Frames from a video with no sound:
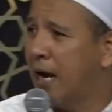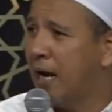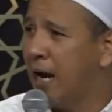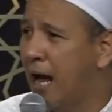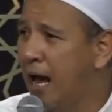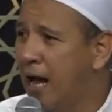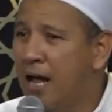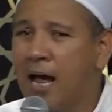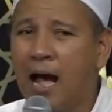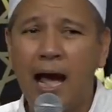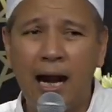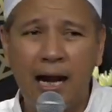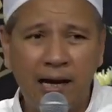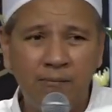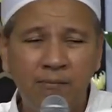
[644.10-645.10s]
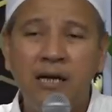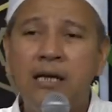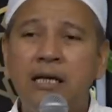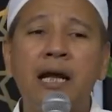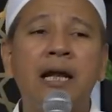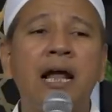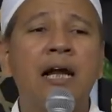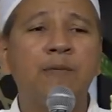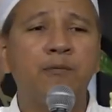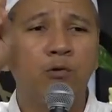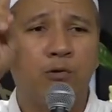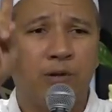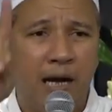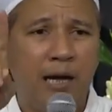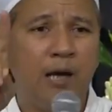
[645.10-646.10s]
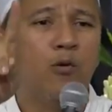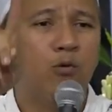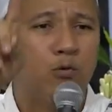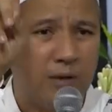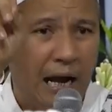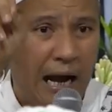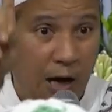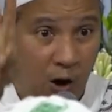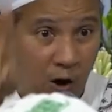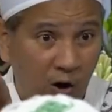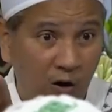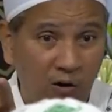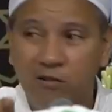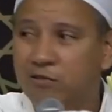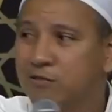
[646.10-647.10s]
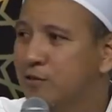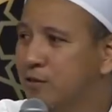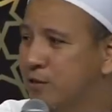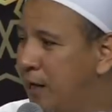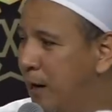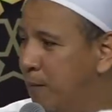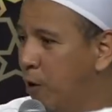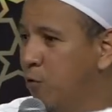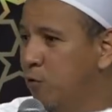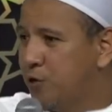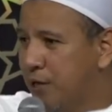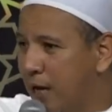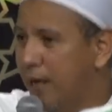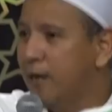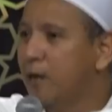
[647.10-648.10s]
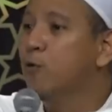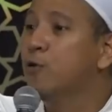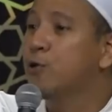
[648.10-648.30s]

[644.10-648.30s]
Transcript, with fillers: dengan ah, alam. Ya narap udan udano, ya mau hujan